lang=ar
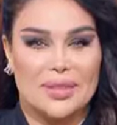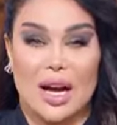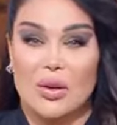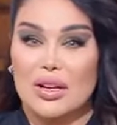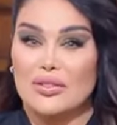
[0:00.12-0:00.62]

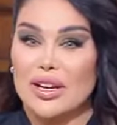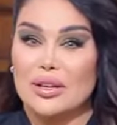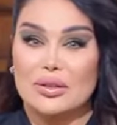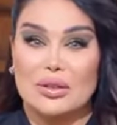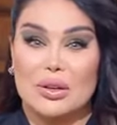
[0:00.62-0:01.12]
تحول
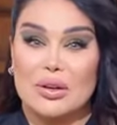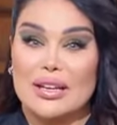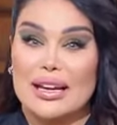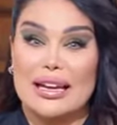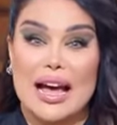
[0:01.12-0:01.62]
فيروس
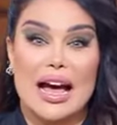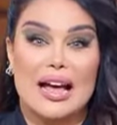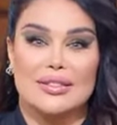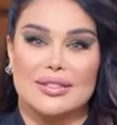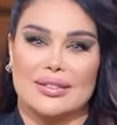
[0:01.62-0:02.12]
كورونا إلى
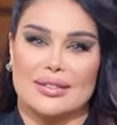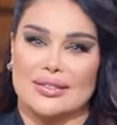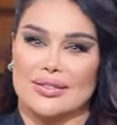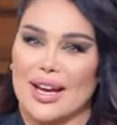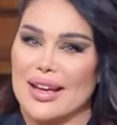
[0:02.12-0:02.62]
هاجس
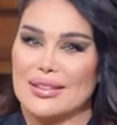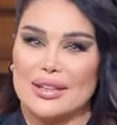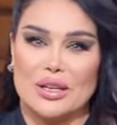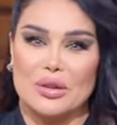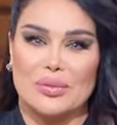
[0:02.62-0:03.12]
في
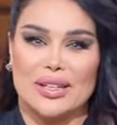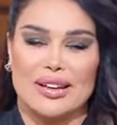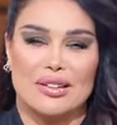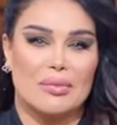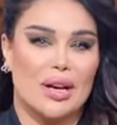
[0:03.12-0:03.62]
حياتنا
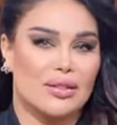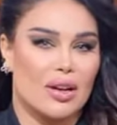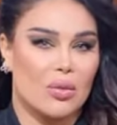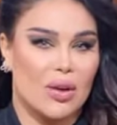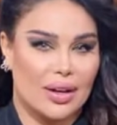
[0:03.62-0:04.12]
اليومية رغم
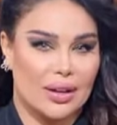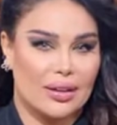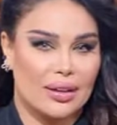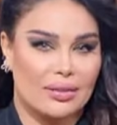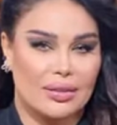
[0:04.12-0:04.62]
أنه
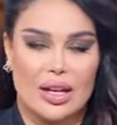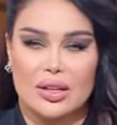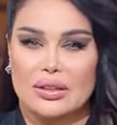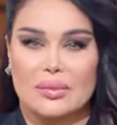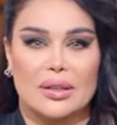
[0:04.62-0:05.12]
واقعيا لا
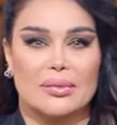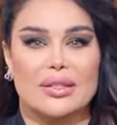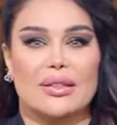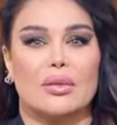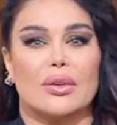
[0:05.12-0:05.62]
يعتبر
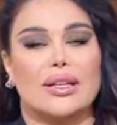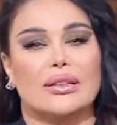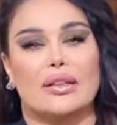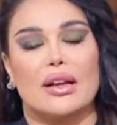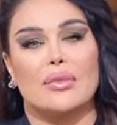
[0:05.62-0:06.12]
المصدر الوحيد
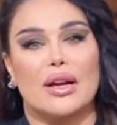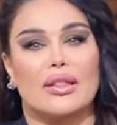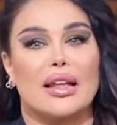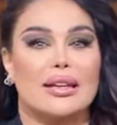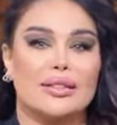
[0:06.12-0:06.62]
للأمراض
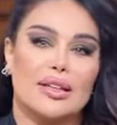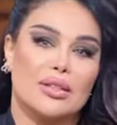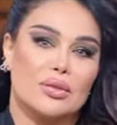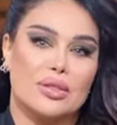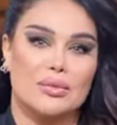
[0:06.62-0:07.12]
التي قد
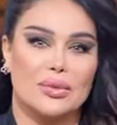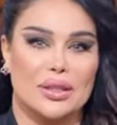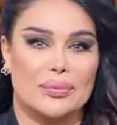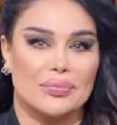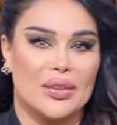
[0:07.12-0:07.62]

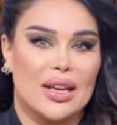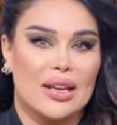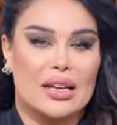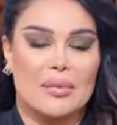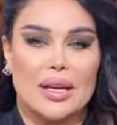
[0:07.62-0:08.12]
تصيبنا
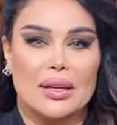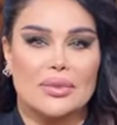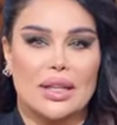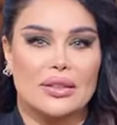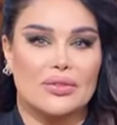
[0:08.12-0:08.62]
كما لم
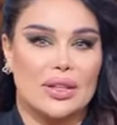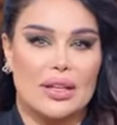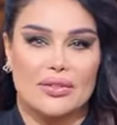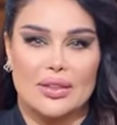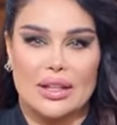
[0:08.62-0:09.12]
تختفي
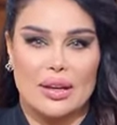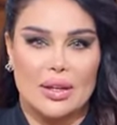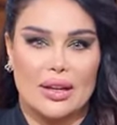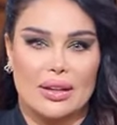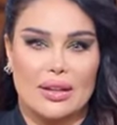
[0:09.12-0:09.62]
كافة
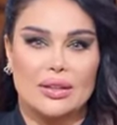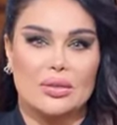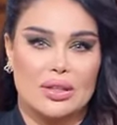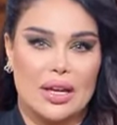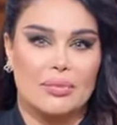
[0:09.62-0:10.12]
الأمراض التي
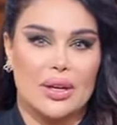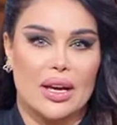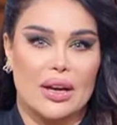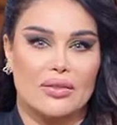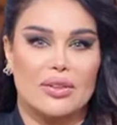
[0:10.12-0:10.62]
نصاب
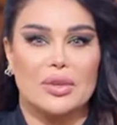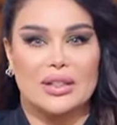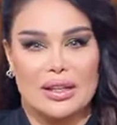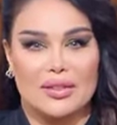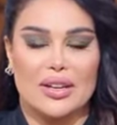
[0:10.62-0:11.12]
بها في
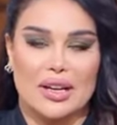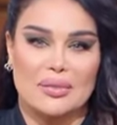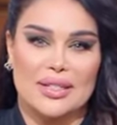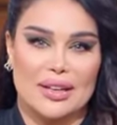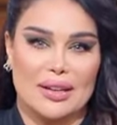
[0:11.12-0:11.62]
مختلف أيام
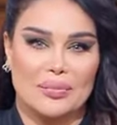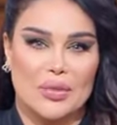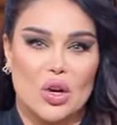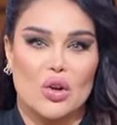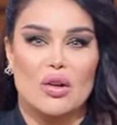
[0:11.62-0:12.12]
السنة
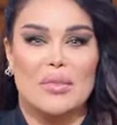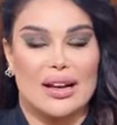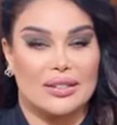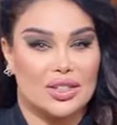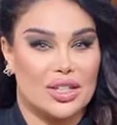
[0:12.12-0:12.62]

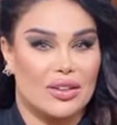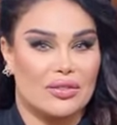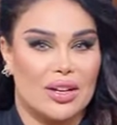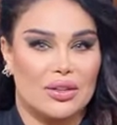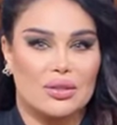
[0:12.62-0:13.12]
ومع انتشار
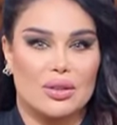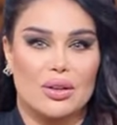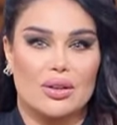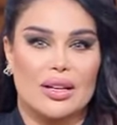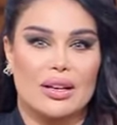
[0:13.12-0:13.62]
فيروس
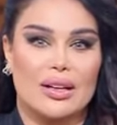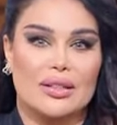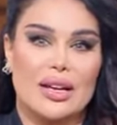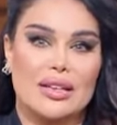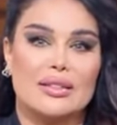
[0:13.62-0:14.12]
كورونا
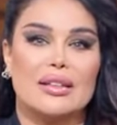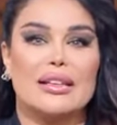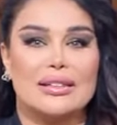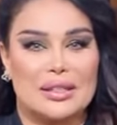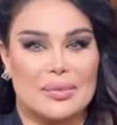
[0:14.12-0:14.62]
قد يحصل
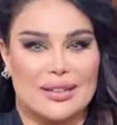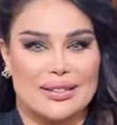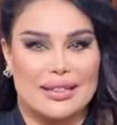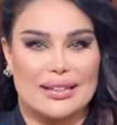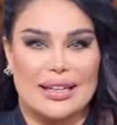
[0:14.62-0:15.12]

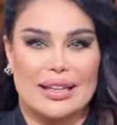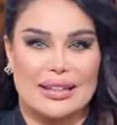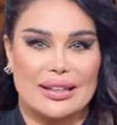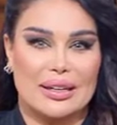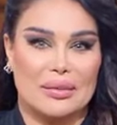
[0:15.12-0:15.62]
التباس لدى
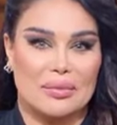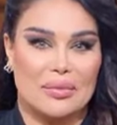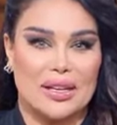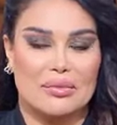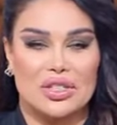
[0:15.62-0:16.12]
كثيرين
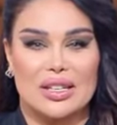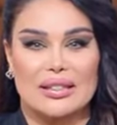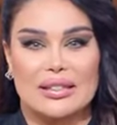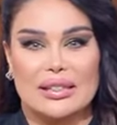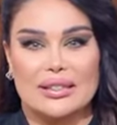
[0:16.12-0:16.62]
بين مشكلة
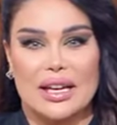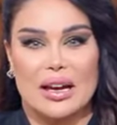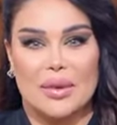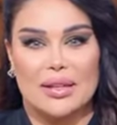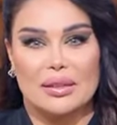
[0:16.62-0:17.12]

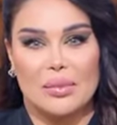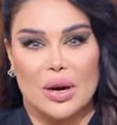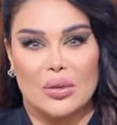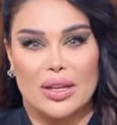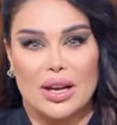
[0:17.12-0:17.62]
الالتهابات
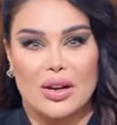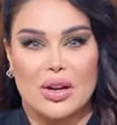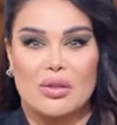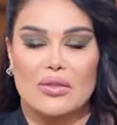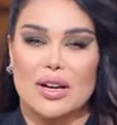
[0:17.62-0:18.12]
المعوية
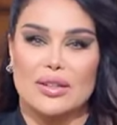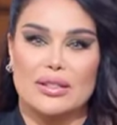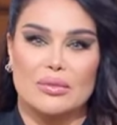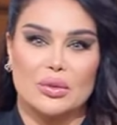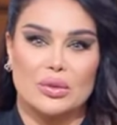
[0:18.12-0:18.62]

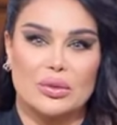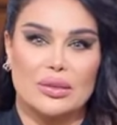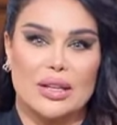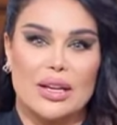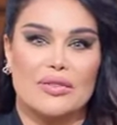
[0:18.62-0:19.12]
وفيروس الموجود
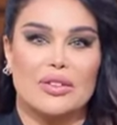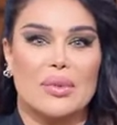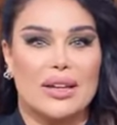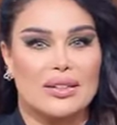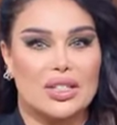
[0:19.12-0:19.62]
في
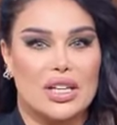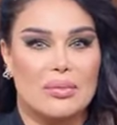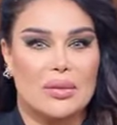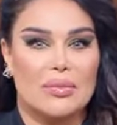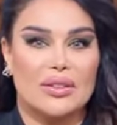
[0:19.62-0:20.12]
بعض
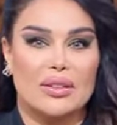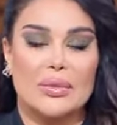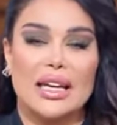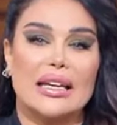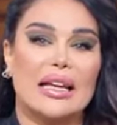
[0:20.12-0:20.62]
التشابه
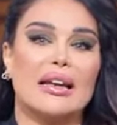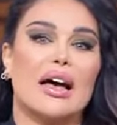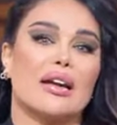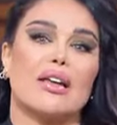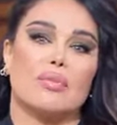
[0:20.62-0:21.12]
من خلال
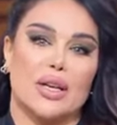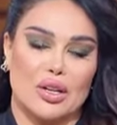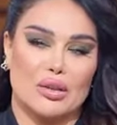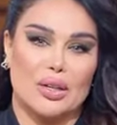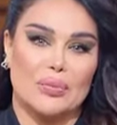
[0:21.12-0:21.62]
الأعراض
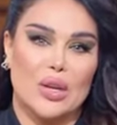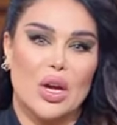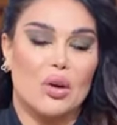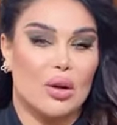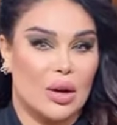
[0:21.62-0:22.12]
بينهما
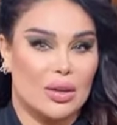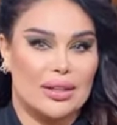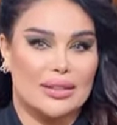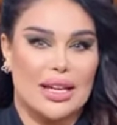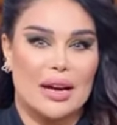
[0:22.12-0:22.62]
وحول
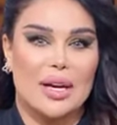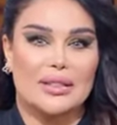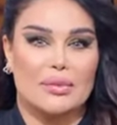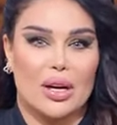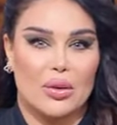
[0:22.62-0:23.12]

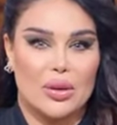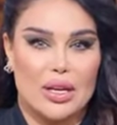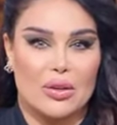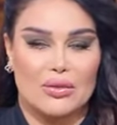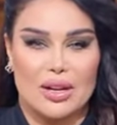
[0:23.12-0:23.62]
الالتهابات
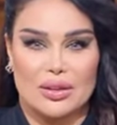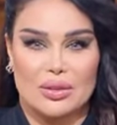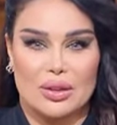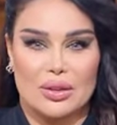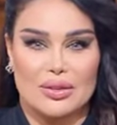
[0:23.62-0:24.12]
المعوية
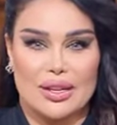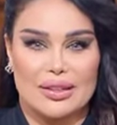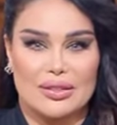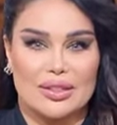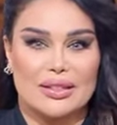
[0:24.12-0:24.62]
وفيروس كورونا
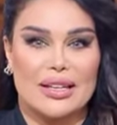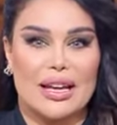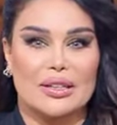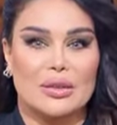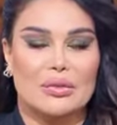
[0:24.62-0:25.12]
يسعدنا
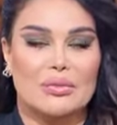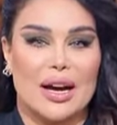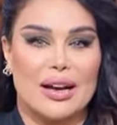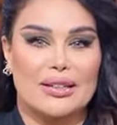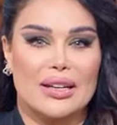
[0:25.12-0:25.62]
أن يكون
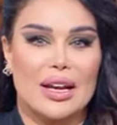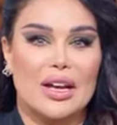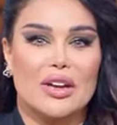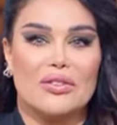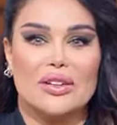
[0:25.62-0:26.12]
معنا
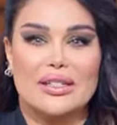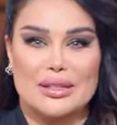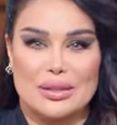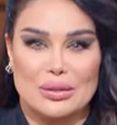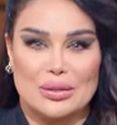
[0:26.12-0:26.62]
في
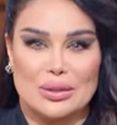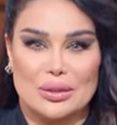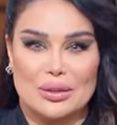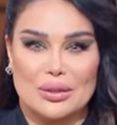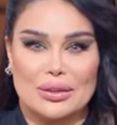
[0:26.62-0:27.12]
الاستديو
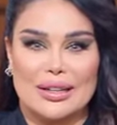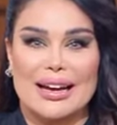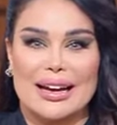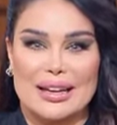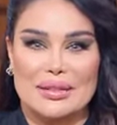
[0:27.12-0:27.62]
الدكتور
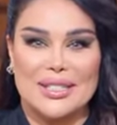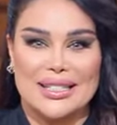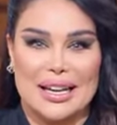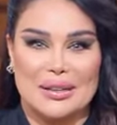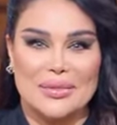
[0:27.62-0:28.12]
غانم
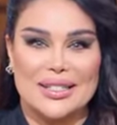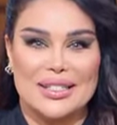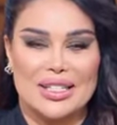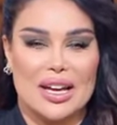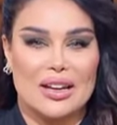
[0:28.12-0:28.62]
السالم
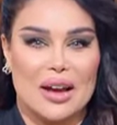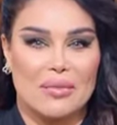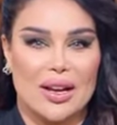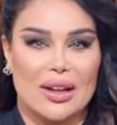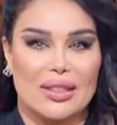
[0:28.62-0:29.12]
استشاري
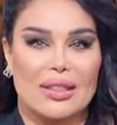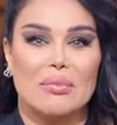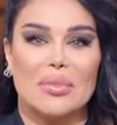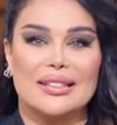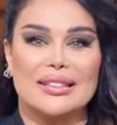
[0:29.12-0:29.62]
أمراض
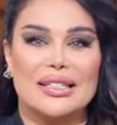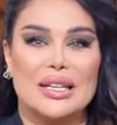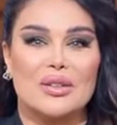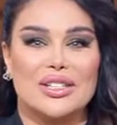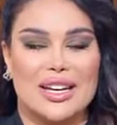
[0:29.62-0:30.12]

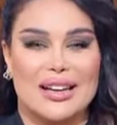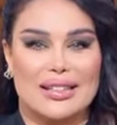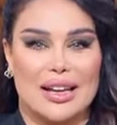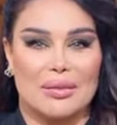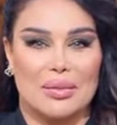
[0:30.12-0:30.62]
الباطنيه والجهاز
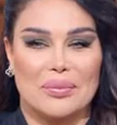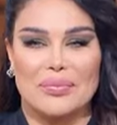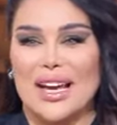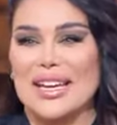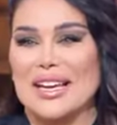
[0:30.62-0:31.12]
الهضمي
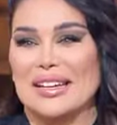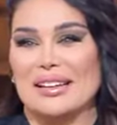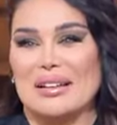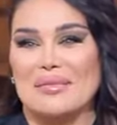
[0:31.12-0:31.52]
حياك الله